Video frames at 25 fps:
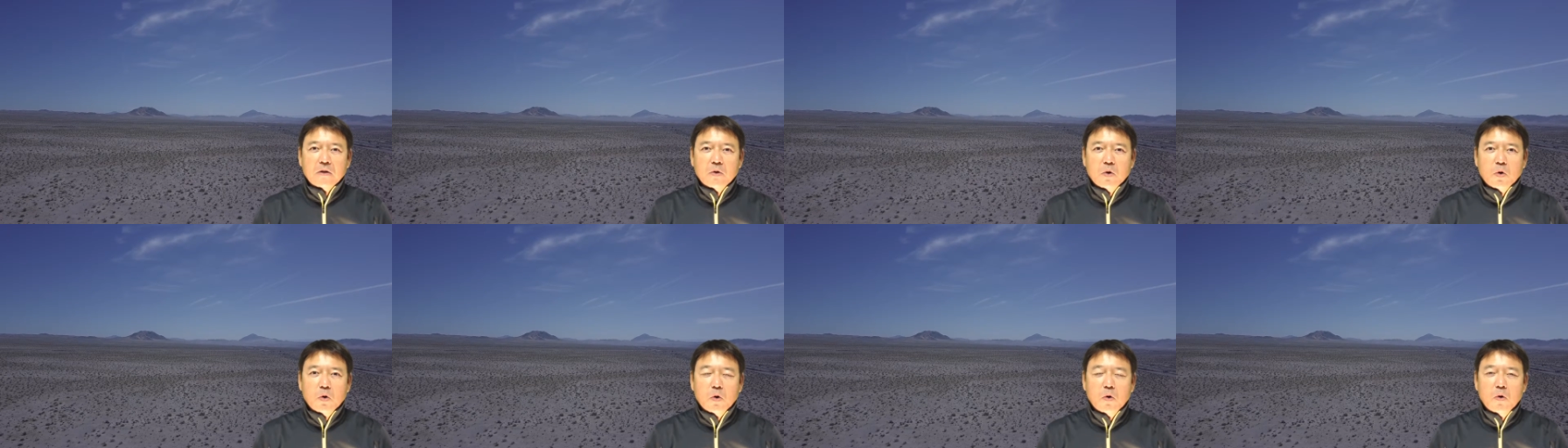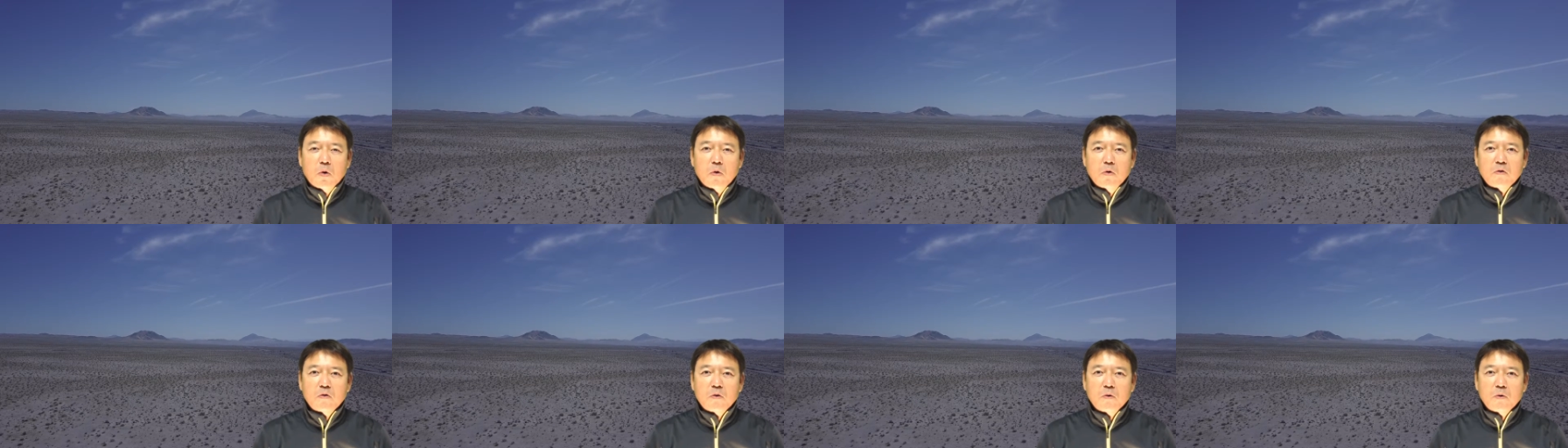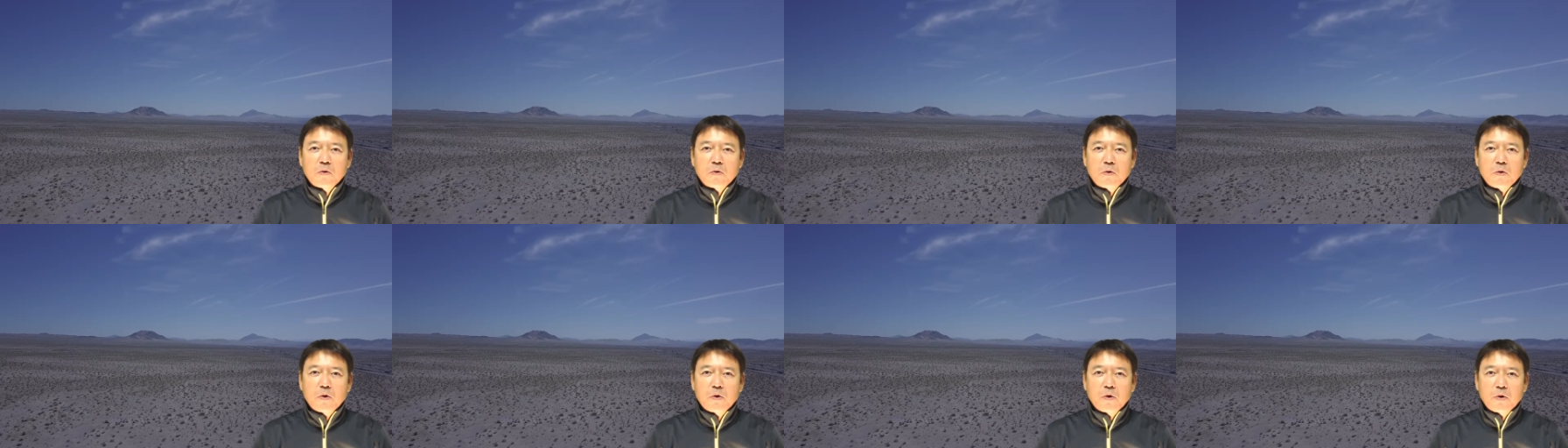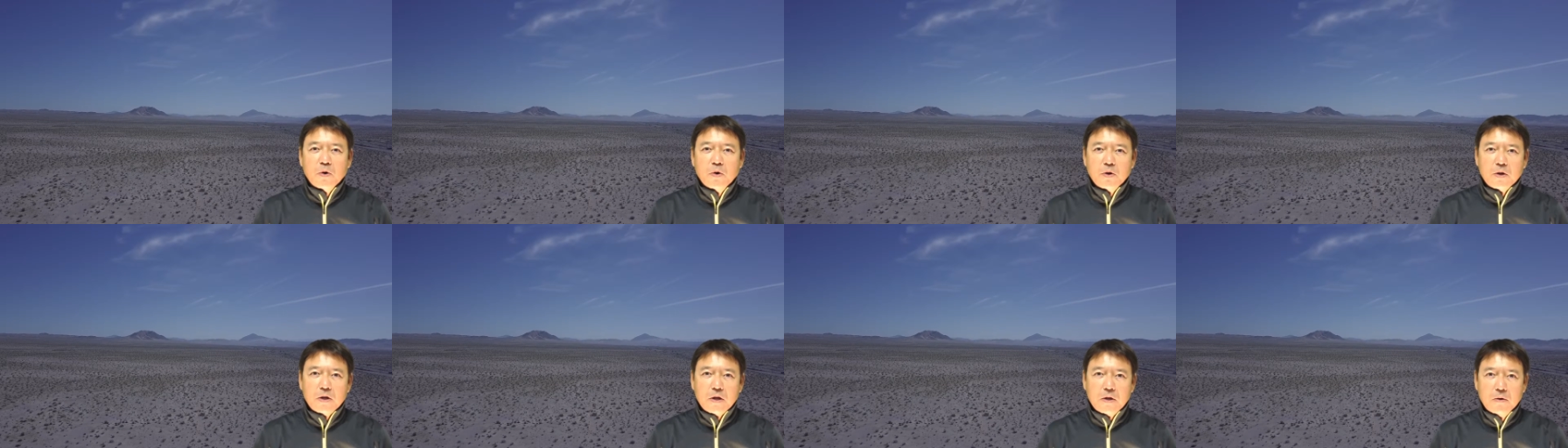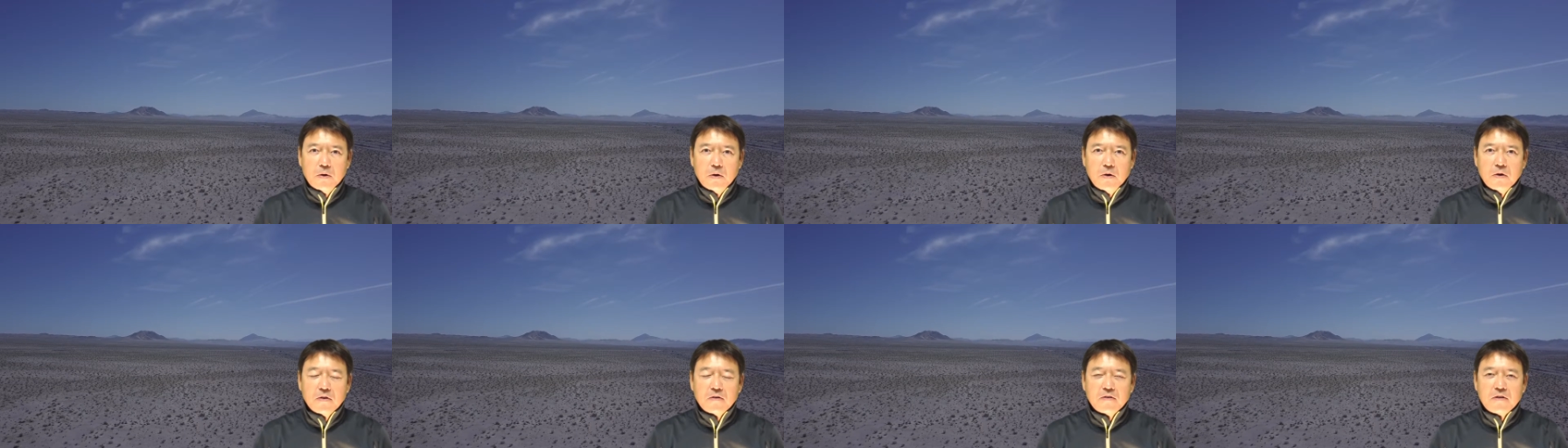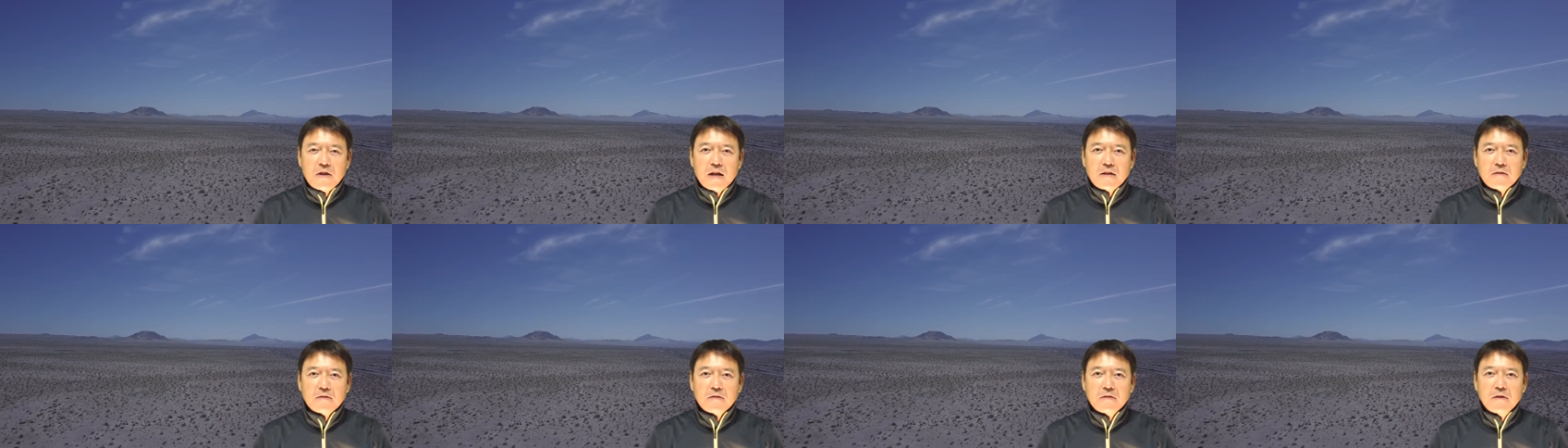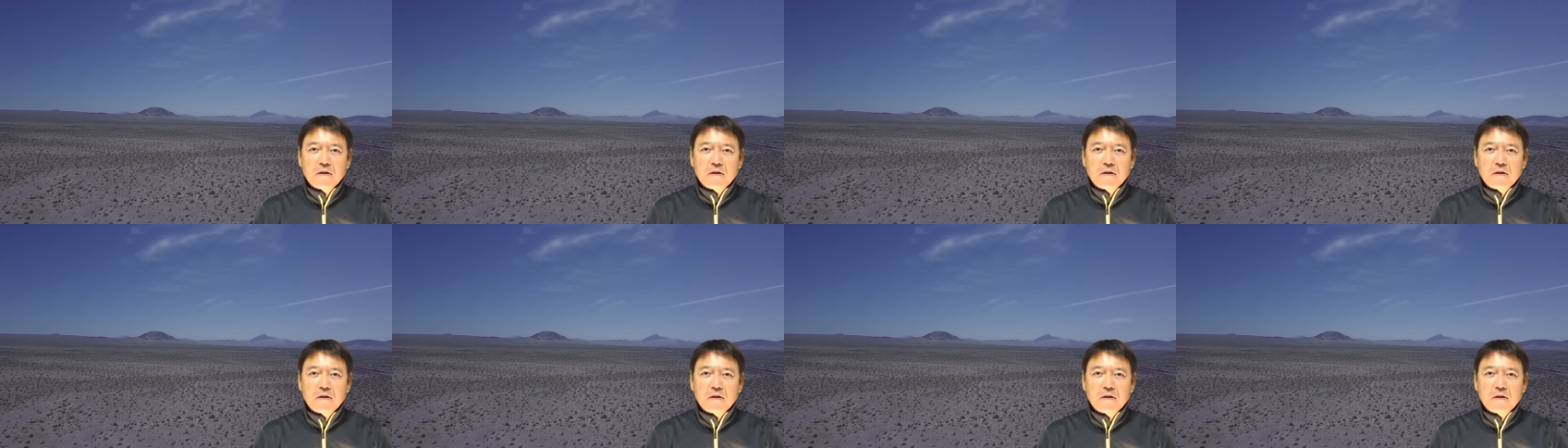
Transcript: ドローン測量においての撮